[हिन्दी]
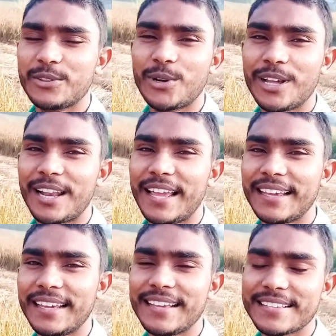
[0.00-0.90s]
थोड़ा
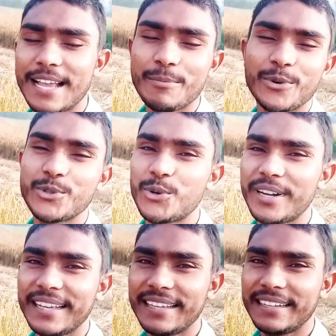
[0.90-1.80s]
लाएंगे शाम को
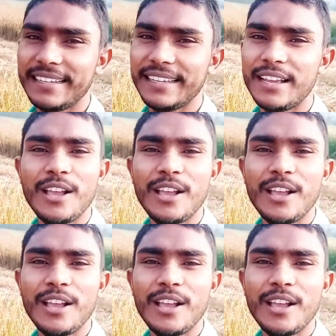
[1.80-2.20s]
छोड़ने के लिए